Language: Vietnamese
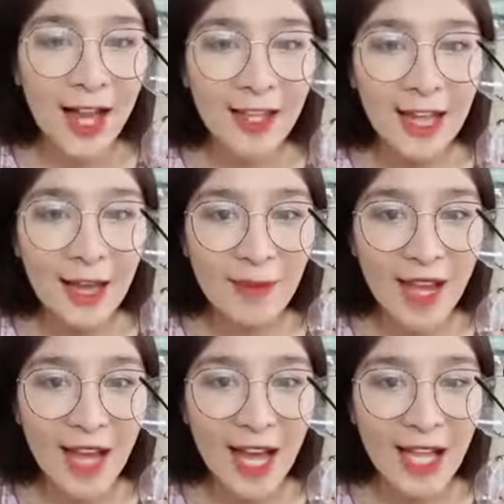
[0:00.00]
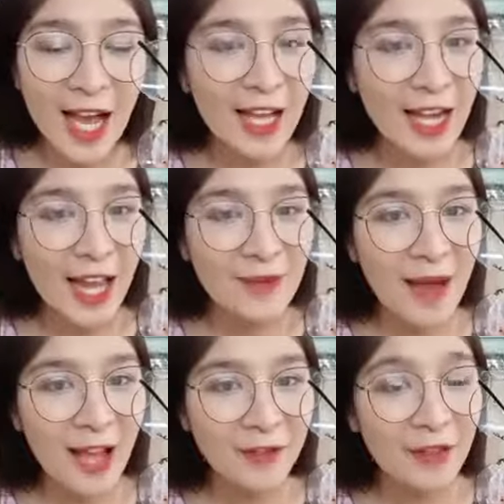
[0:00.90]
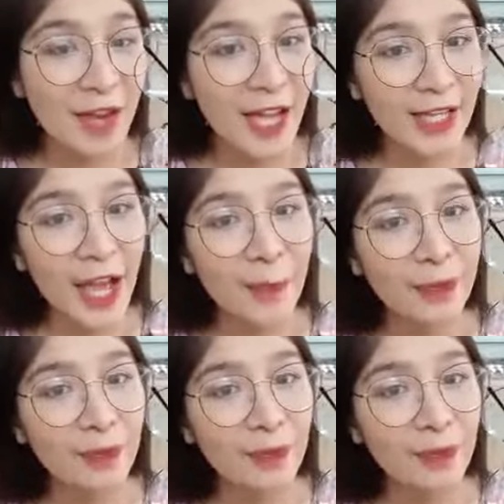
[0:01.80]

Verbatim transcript: 2822 ha đen bạc và vàng nha